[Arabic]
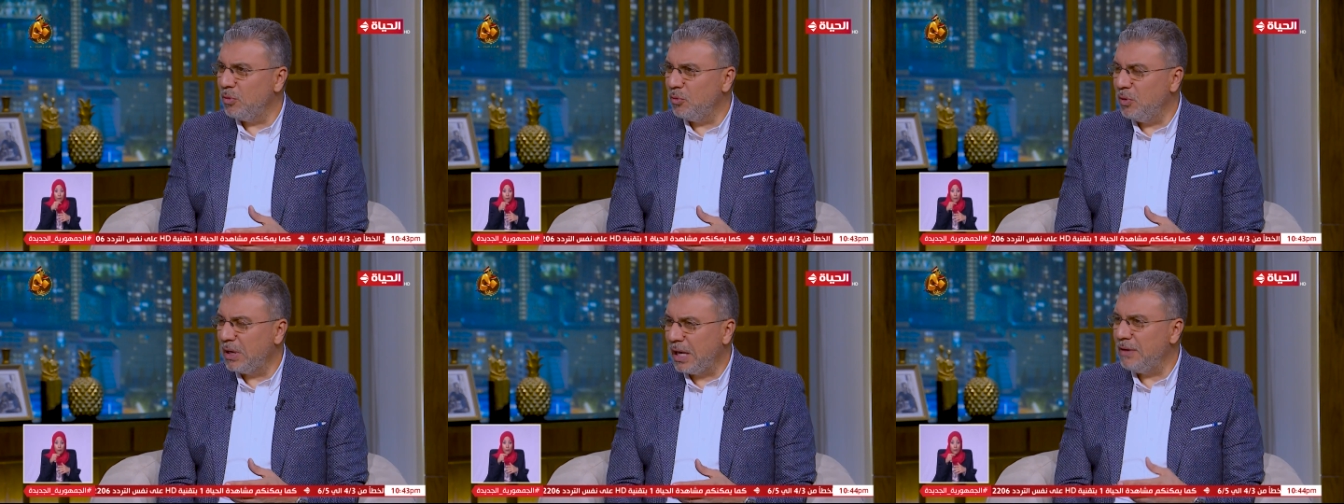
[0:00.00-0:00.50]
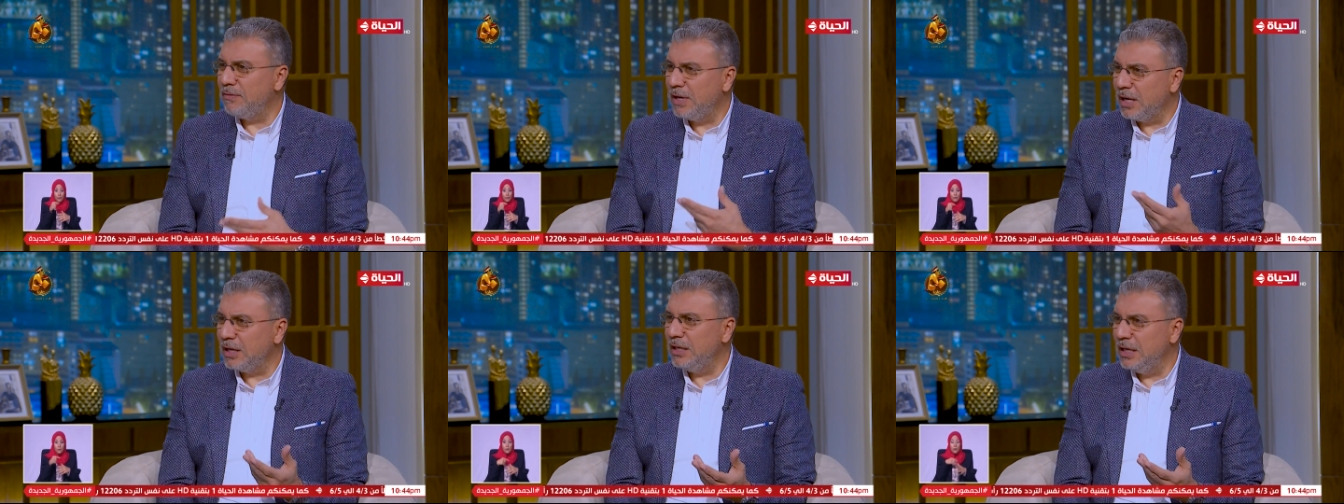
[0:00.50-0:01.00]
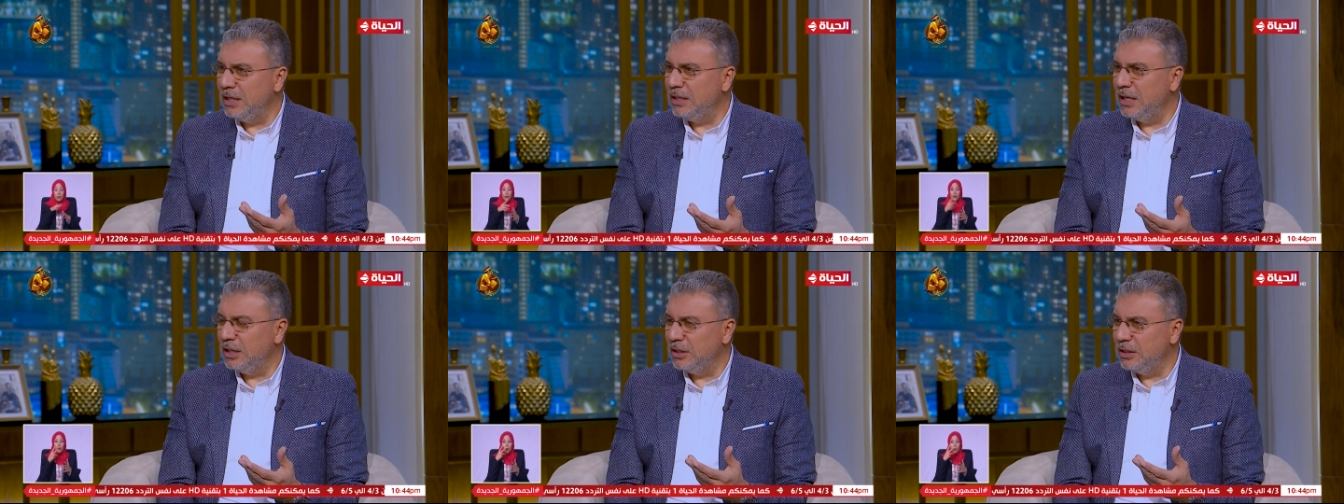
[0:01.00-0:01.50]
وكيف يقي يعني
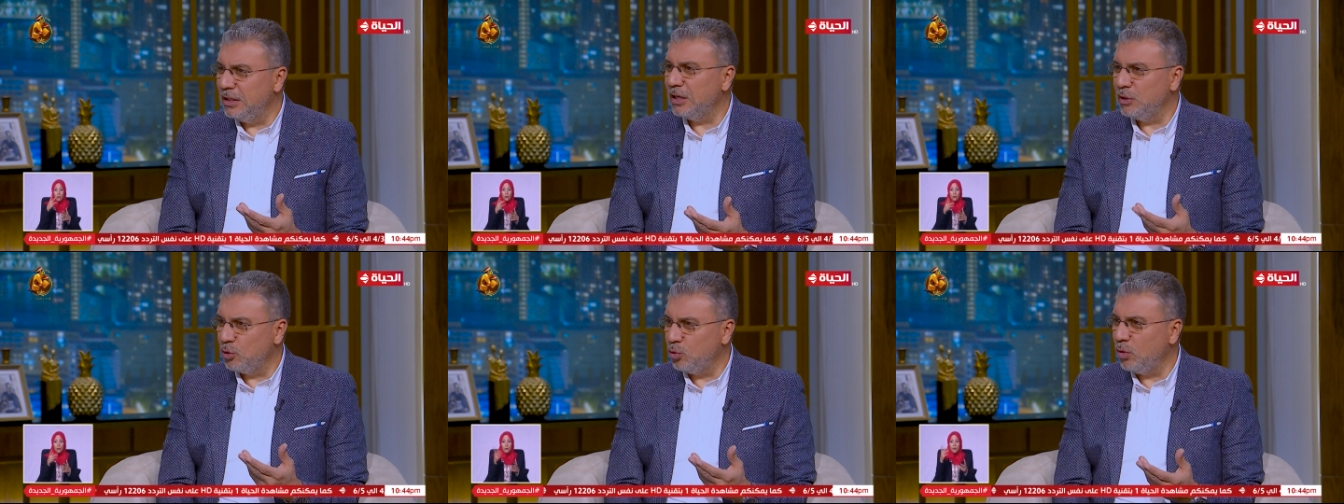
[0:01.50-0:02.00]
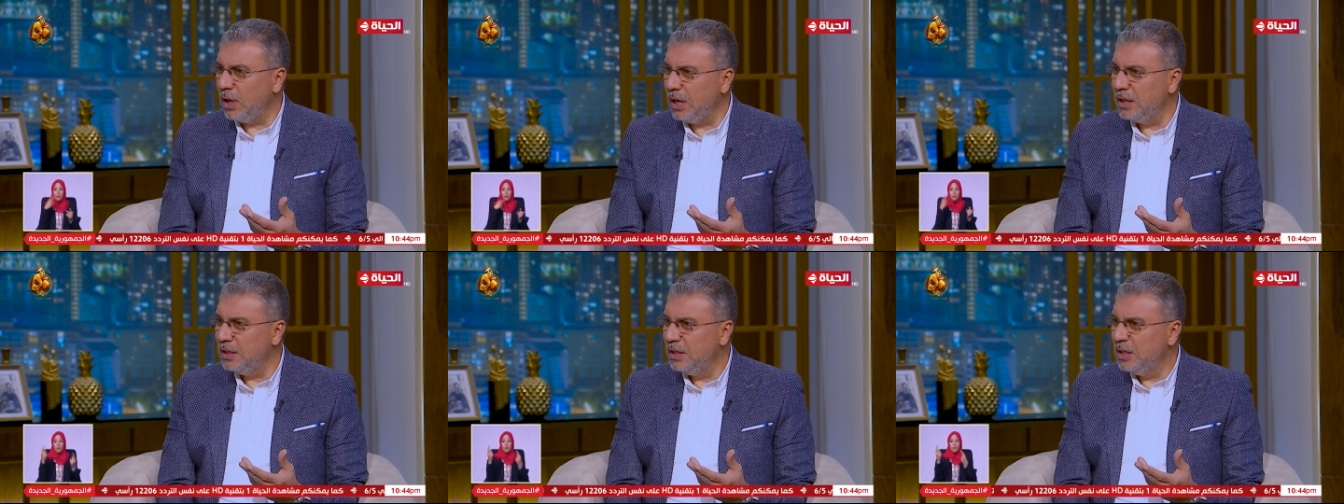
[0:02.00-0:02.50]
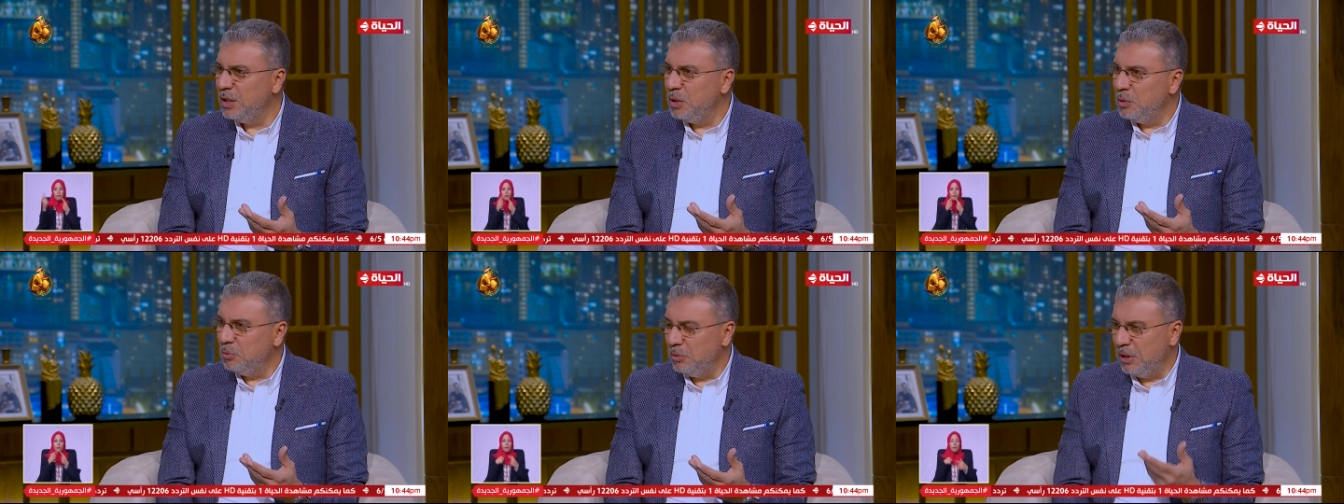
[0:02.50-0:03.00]
نقي الروح
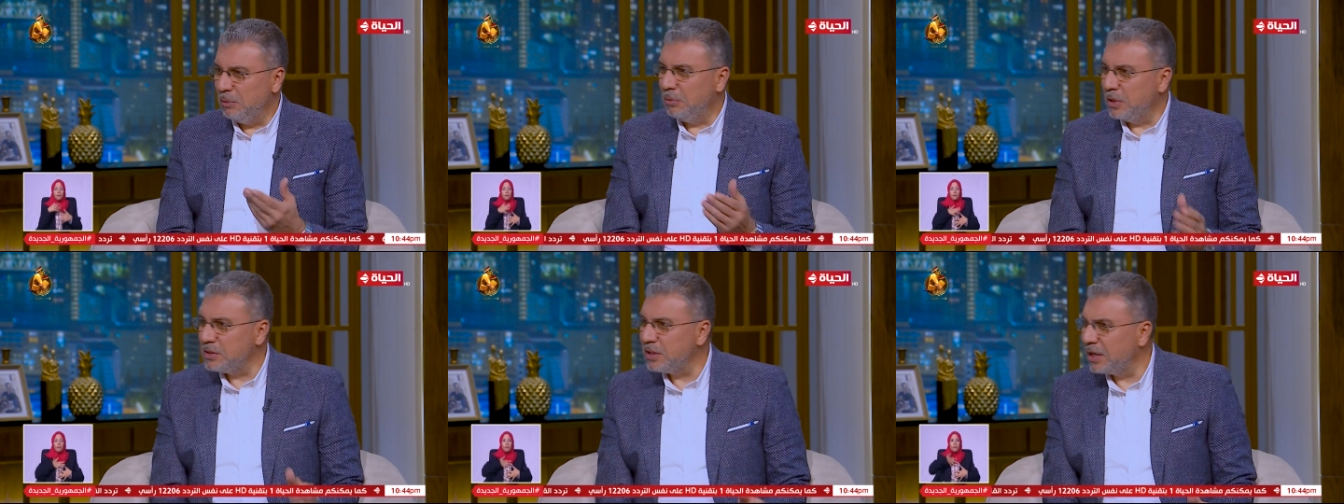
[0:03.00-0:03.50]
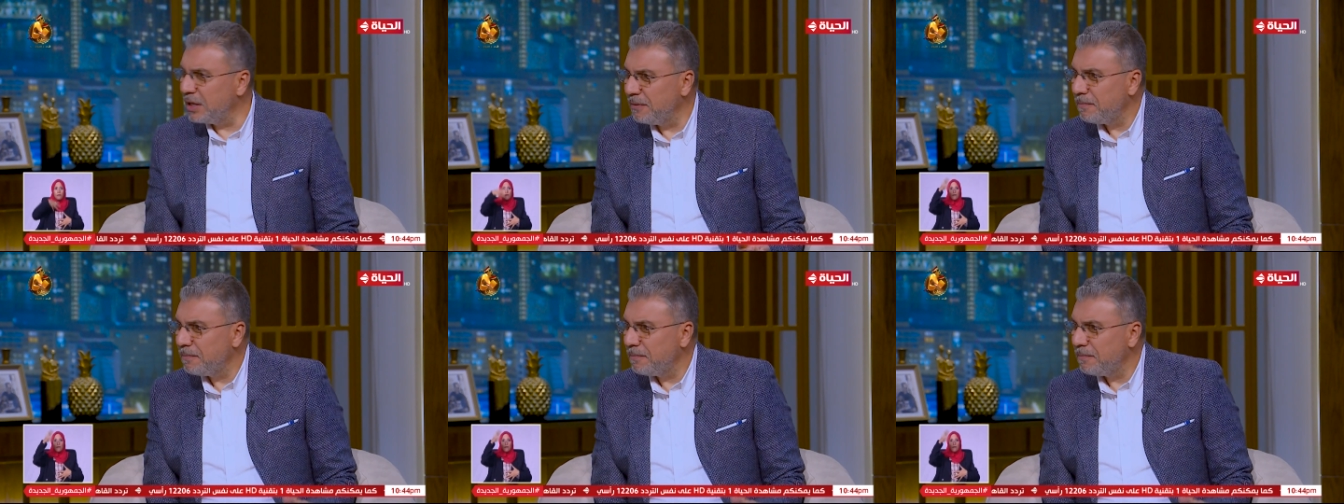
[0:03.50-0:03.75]
من البرزخ